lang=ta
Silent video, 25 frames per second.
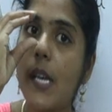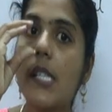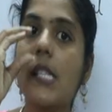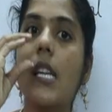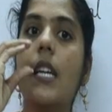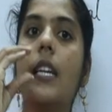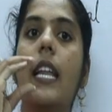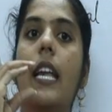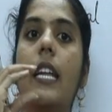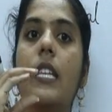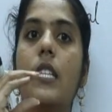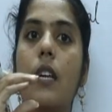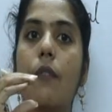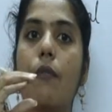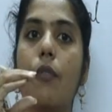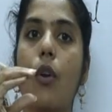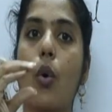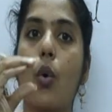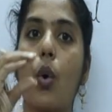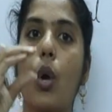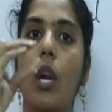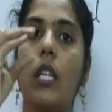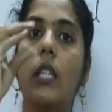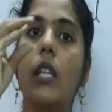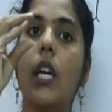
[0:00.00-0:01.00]
பர்சன்டேஜ்
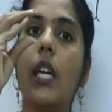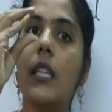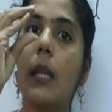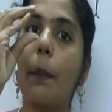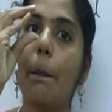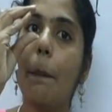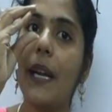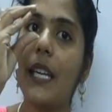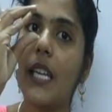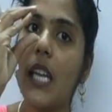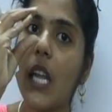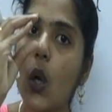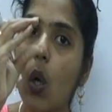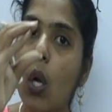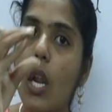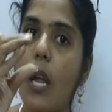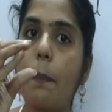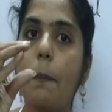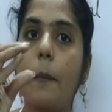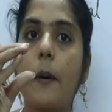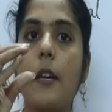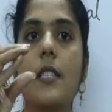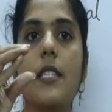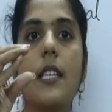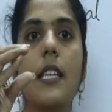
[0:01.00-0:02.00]
எவ்வளோ குறையுதோ அந்த
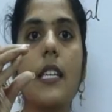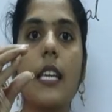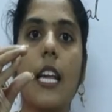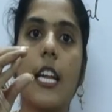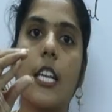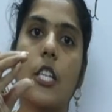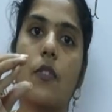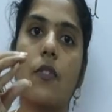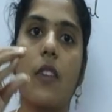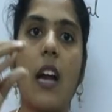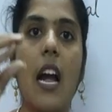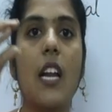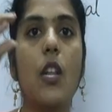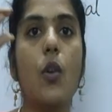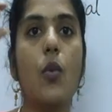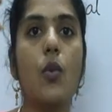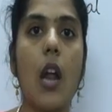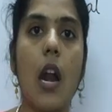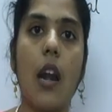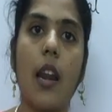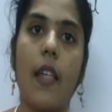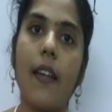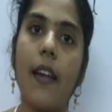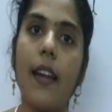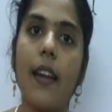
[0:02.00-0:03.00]
பர்டிகுலர் பர்சன்டேஜ்
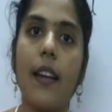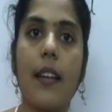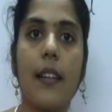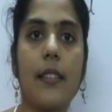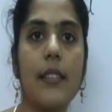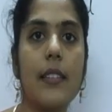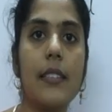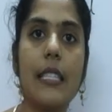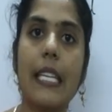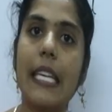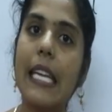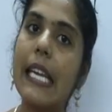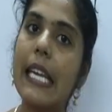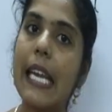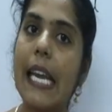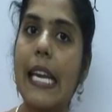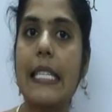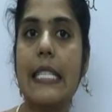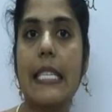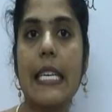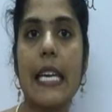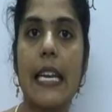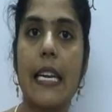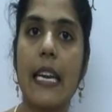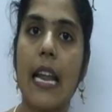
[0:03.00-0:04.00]
வேல்யூனால தான் எனக்கு அந்த த்ரீ
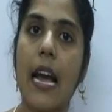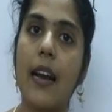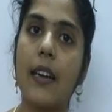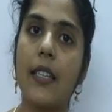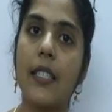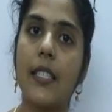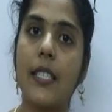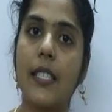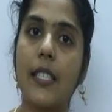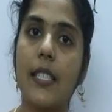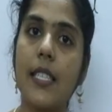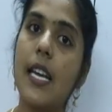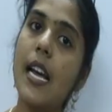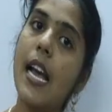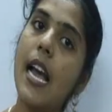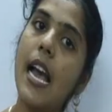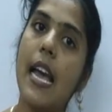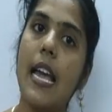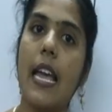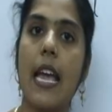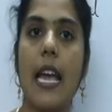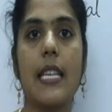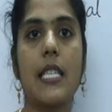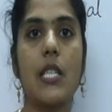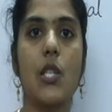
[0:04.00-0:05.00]
கேஜி என்ன ஆகுது வந்து
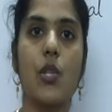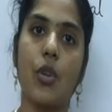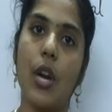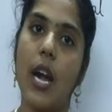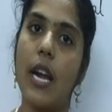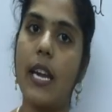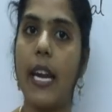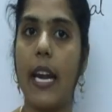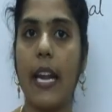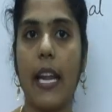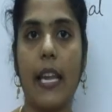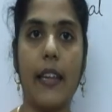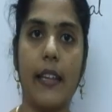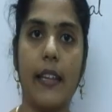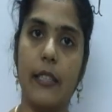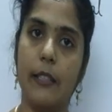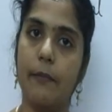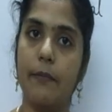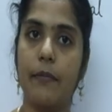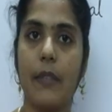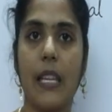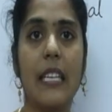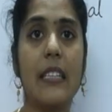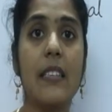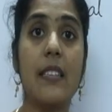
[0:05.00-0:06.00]
எக்ஸ்ட்ரா கிடைக்குது
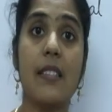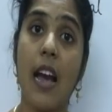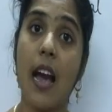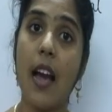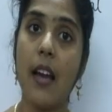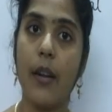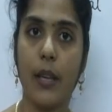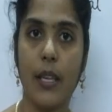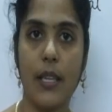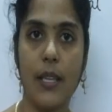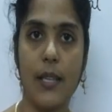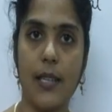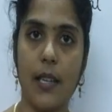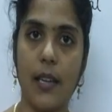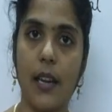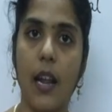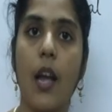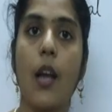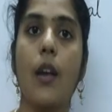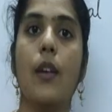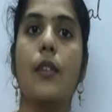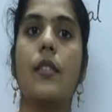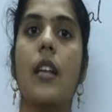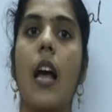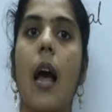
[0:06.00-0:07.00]
இதுதான் ரீசன்
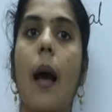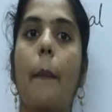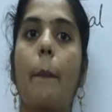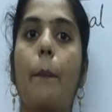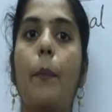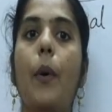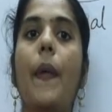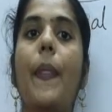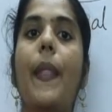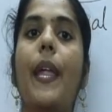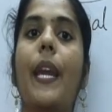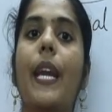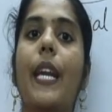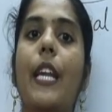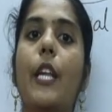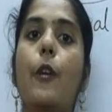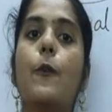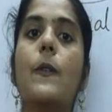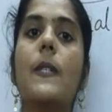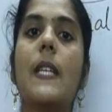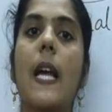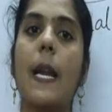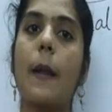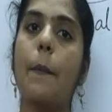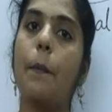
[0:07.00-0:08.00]
ஸோ அப்போ அந்த
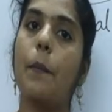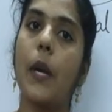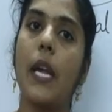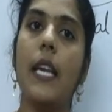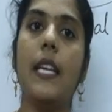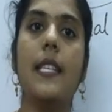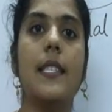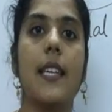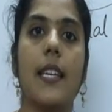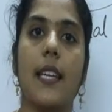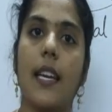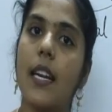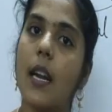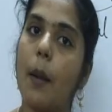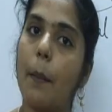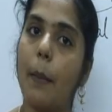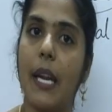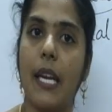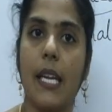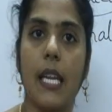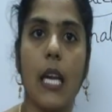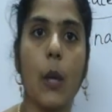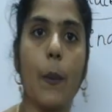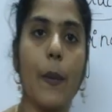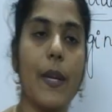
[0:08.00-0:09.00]
ரெடியூஸ் ஆன ப்ரைஸ் என்னன்னு
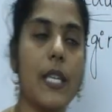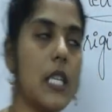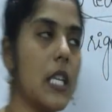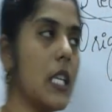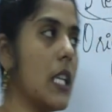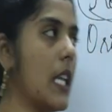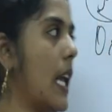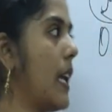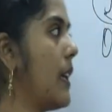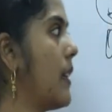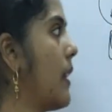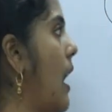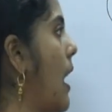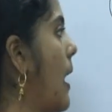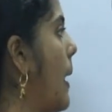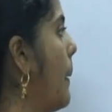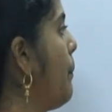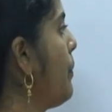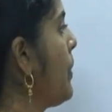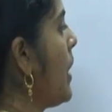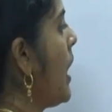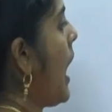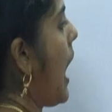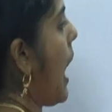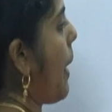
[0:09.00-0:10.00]
நம்மக்கிட்ட கொஷின் கேட்குறாங்க
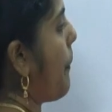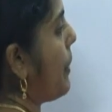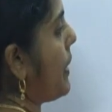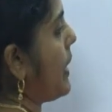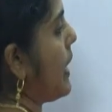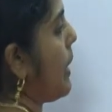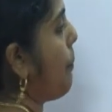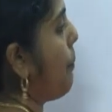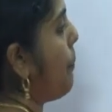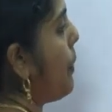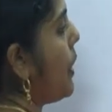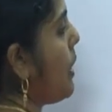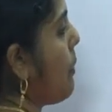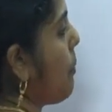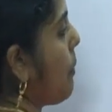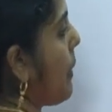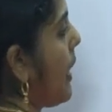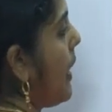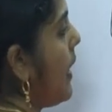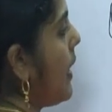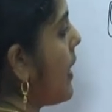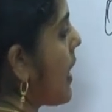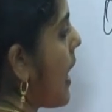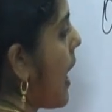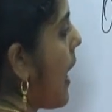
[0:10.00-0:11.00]
அப்போ
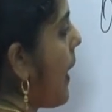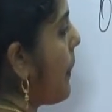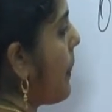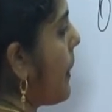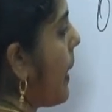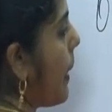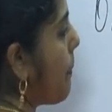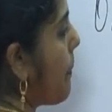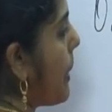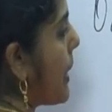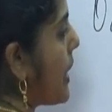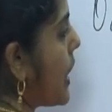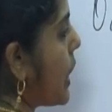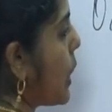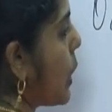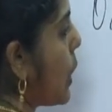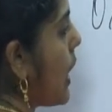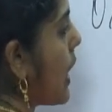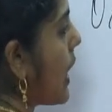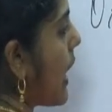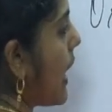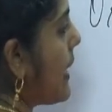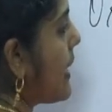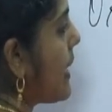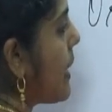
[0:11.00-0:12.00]
எப்பயுமே நான் அந்த
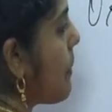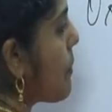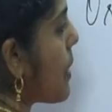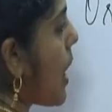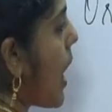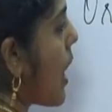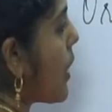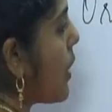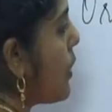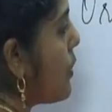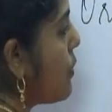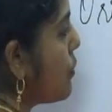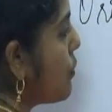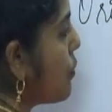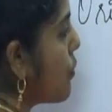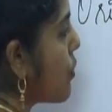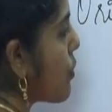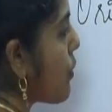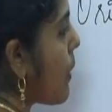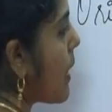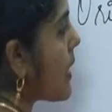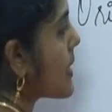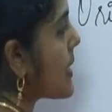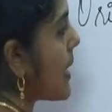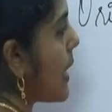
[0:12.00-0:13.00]
பர்டிகுலர் ஐட்டம்காக
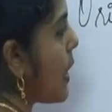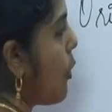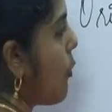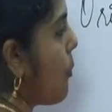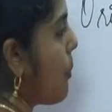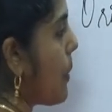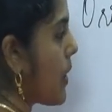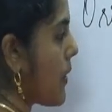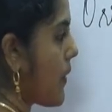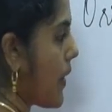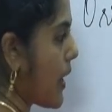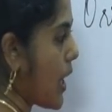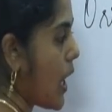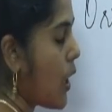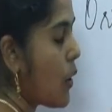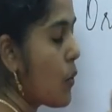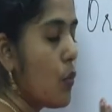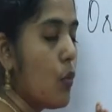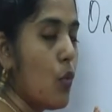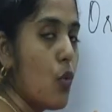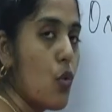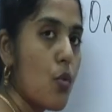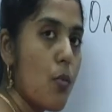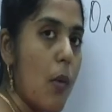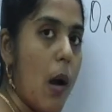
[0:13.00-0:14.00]
நூறுரூவா செலவு பண்ணுவேன்னா
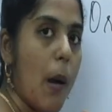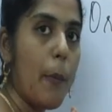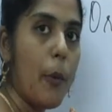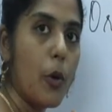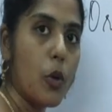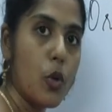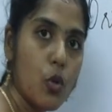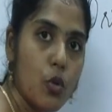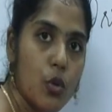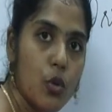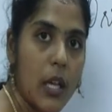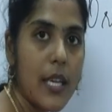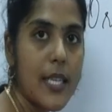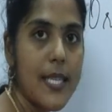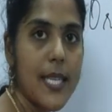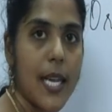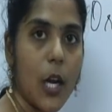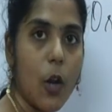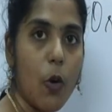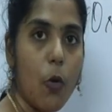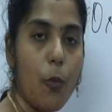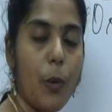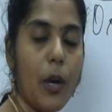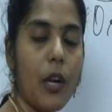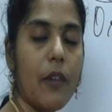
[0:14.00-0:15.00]
நூறுரூவா மட்டும்தான்
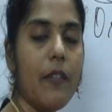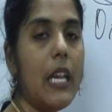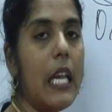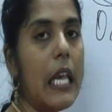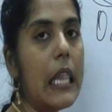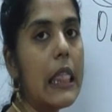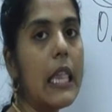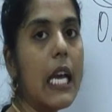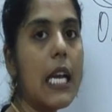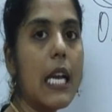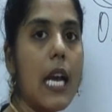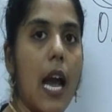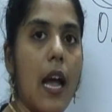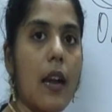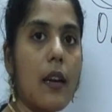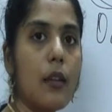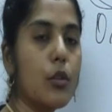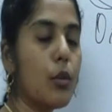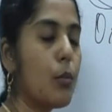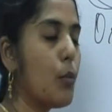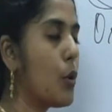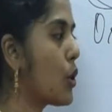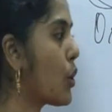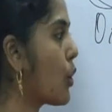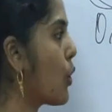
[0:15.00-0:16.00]
செலவு பண்ணுவேன் எந்த
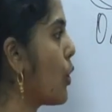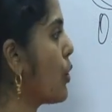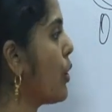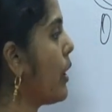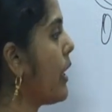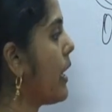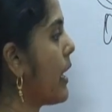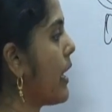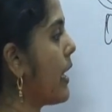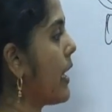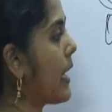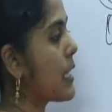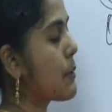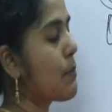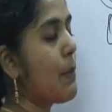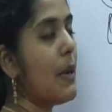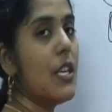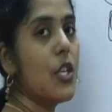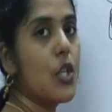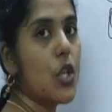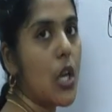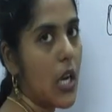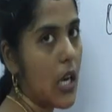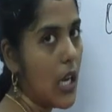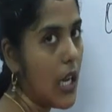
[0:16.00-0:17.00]
காரணத்தை முத கொண்டு என்னோட
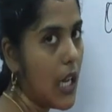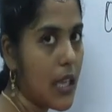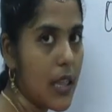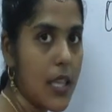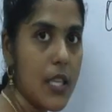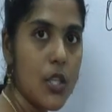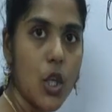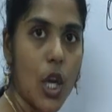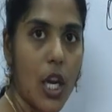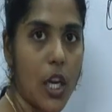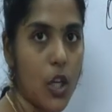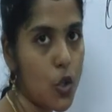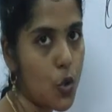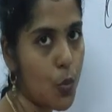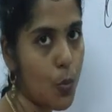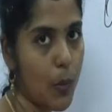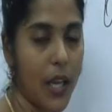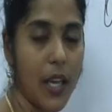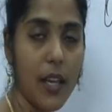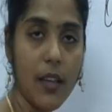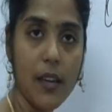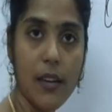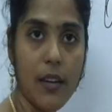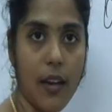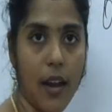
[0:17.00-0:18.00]
எக்ஸ்பெண்டிச்சரில் எந்த
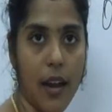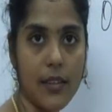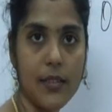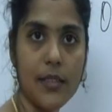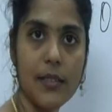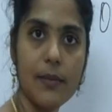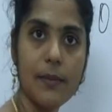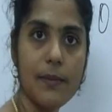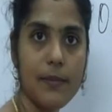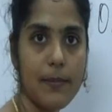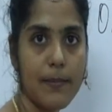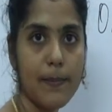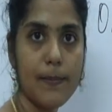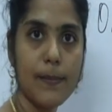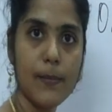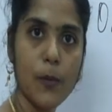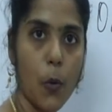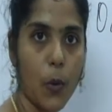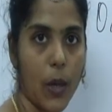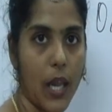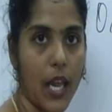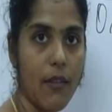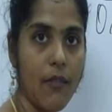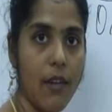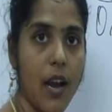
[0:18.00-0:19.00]
சேஞ்சுமே இருக்காது
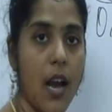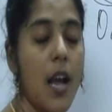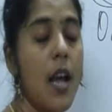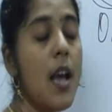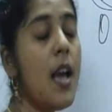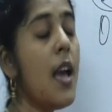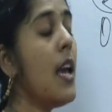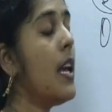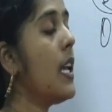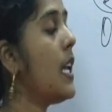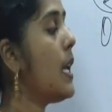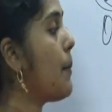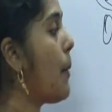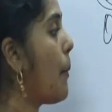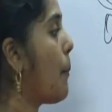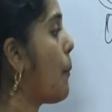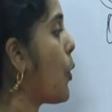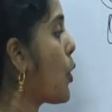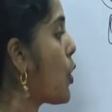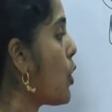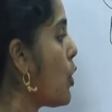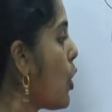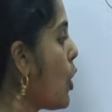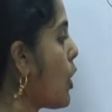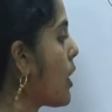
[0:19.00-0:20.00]
ஓகேவா இப்போ
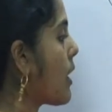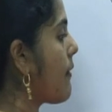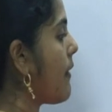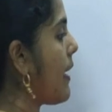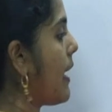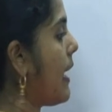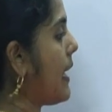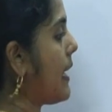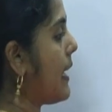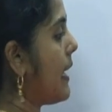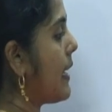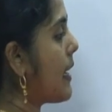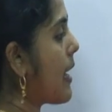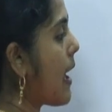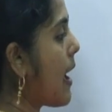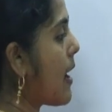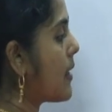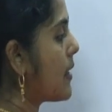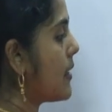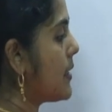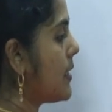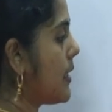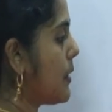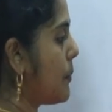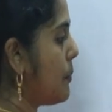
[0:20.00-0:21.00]
பொருளோட விலை என்ன
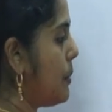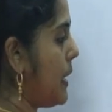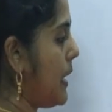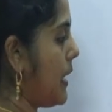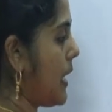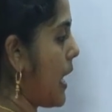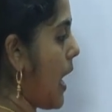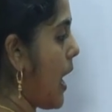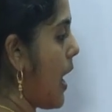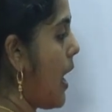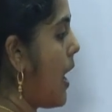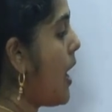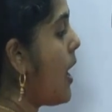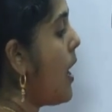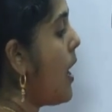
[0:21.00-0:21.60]
ஆகுது அப்படின்னா